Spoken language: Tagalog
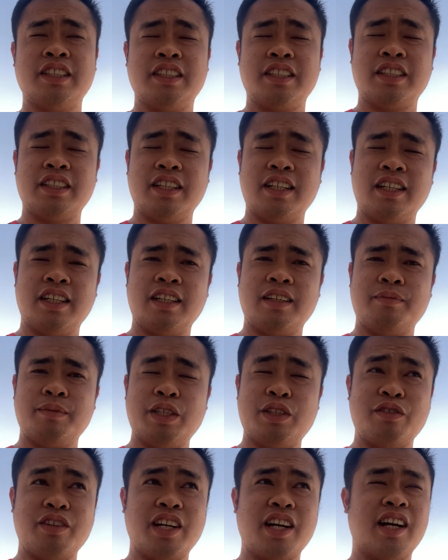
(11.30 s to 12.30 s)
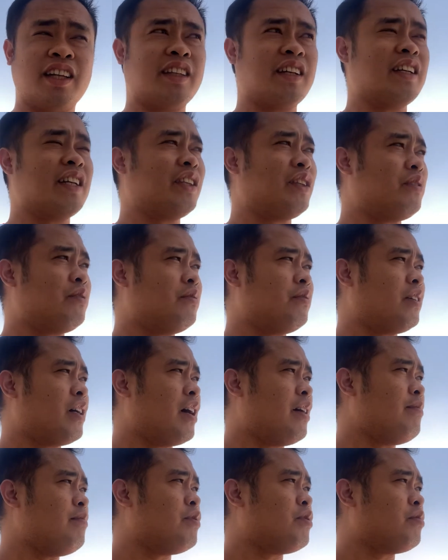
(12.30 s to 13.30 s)
Uh, medyo naghatag na ito
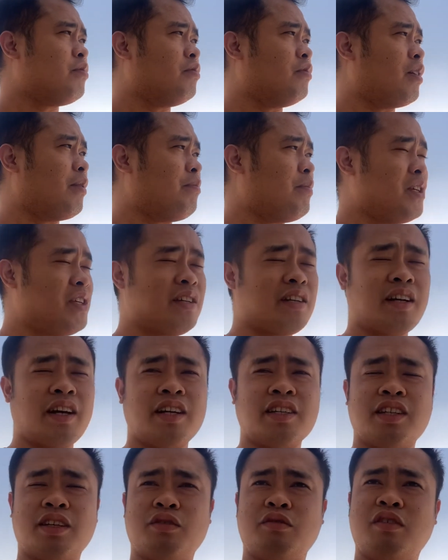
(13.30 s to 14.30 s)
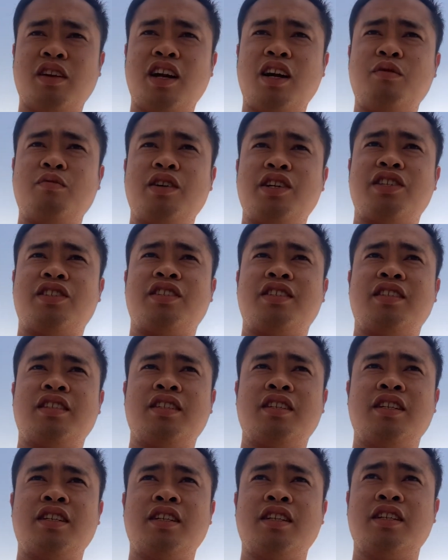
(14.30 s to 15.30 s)
kahimso kapiskay sa atong lawas.
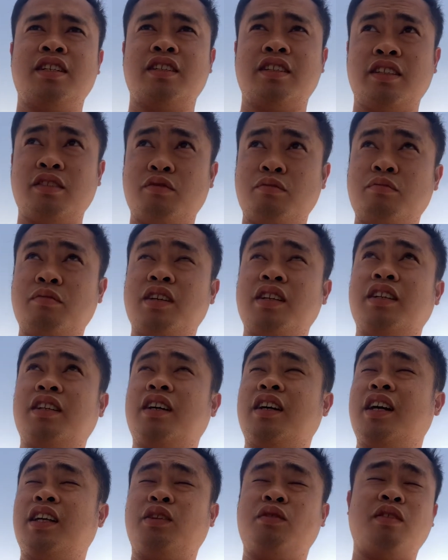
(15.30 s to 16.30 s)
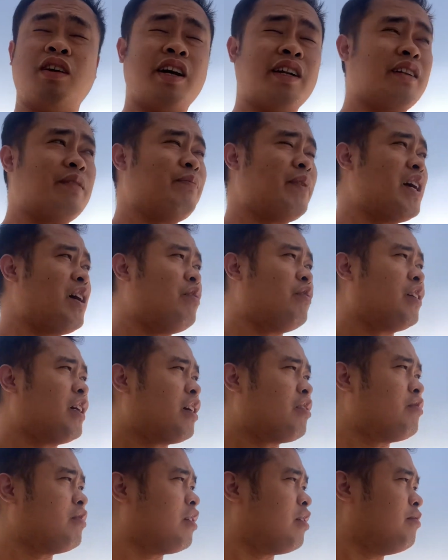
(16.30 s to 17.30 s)
Ngayon man, ang atong at panahon
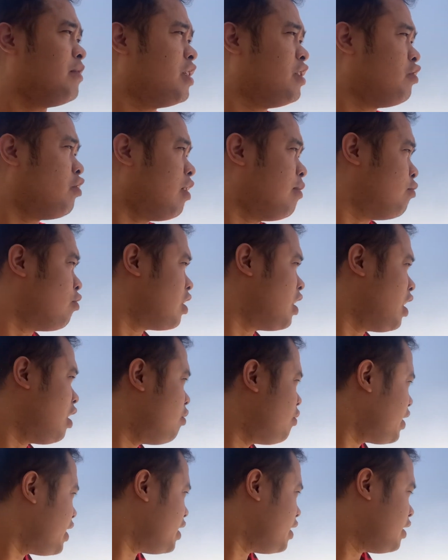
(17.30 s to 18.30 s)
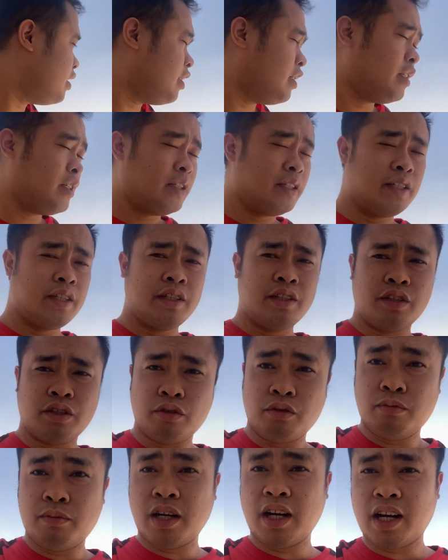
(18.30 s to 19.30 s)
karon ng mga kaway. So
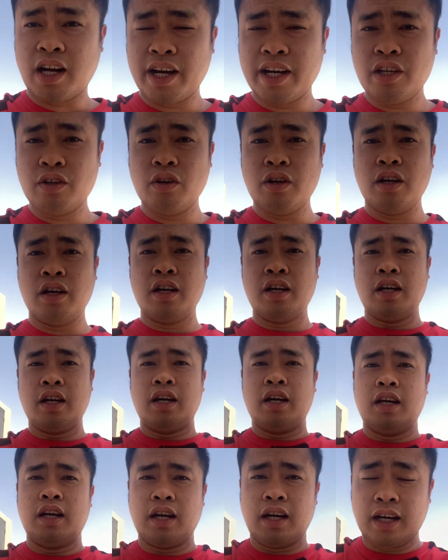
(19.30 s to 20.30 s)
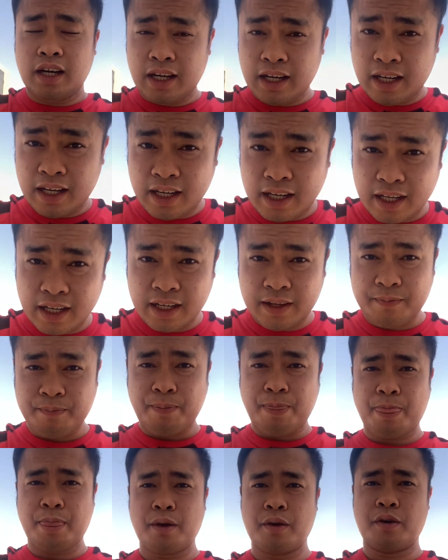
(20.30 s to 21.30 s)
mga kaidol, uh,
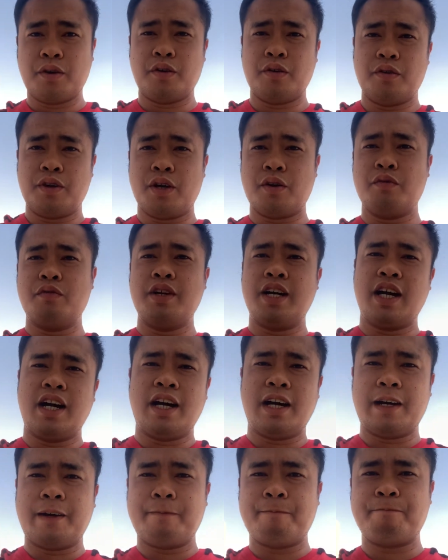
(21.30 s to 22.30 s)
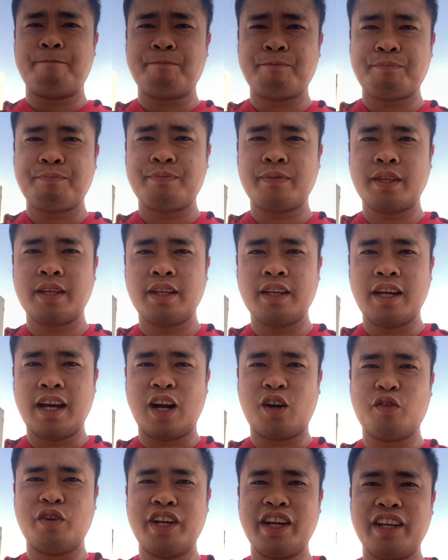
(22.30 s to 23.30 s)
unang-una
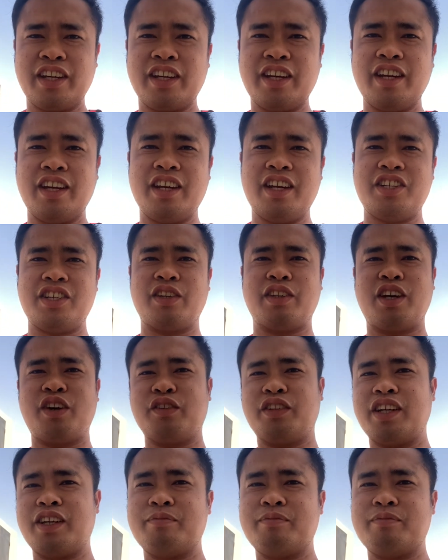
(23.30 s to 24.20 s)
ako i shout out ng